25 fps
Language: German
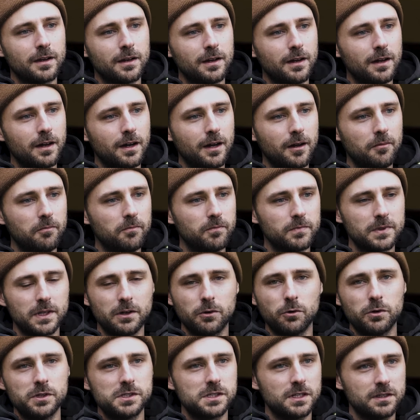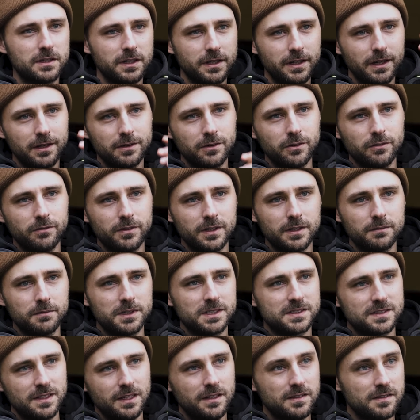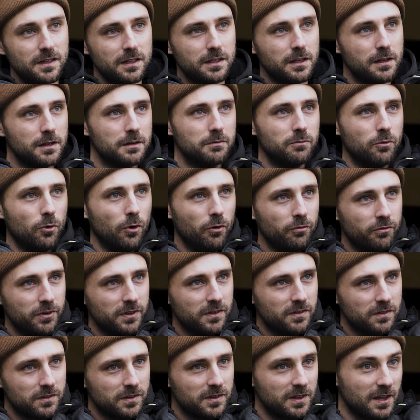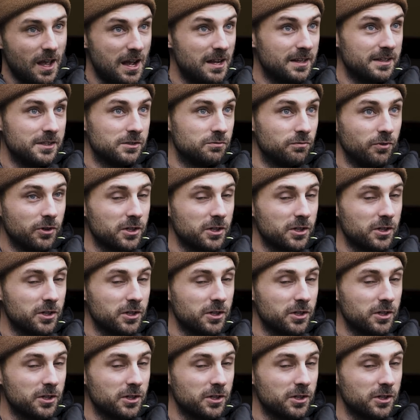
Ähm, da hole ich das Ding halt irgendwie, ich sehe es halt dann im Wurf, wie es sich halt nicht